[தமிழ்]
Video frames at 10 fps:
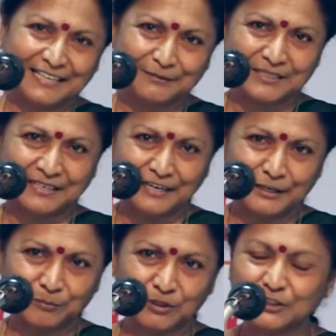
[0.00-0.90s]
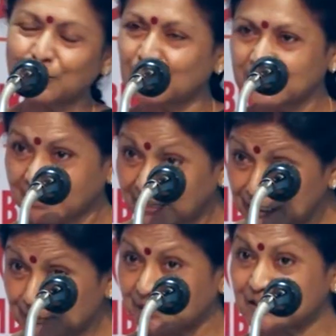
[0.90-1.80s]
இருபது நீட்டும் போது அந்த குழந்தை
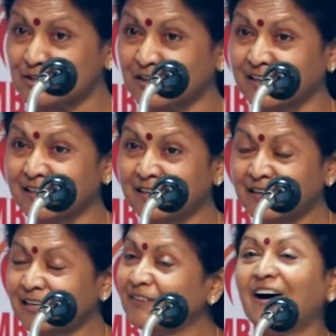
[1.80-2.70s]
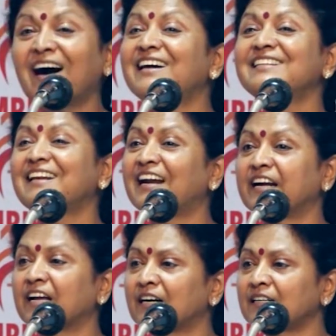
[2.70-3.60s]
கண்ணு பார்த்து சொன்னான் நான் வாங்குறது இல்லை
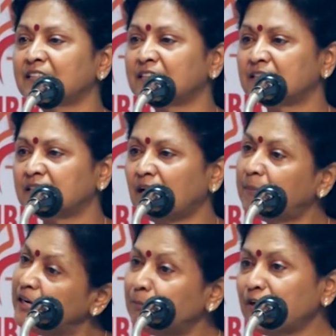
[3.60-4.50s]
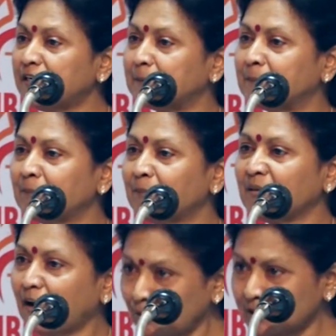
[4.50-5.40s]
அண்ணா அப்படின்ட்டு போயிட்டான்
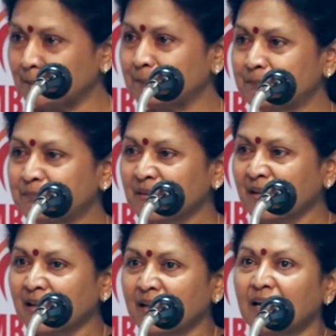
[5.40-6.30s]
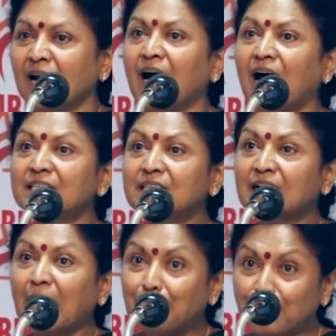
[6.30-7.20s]
அவ்வளோதான்
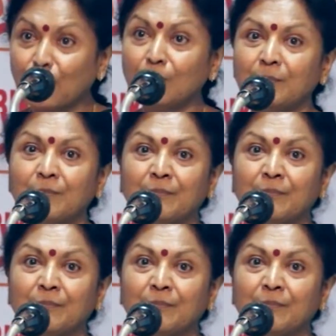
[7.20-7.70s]
அதுக்கப்புறம்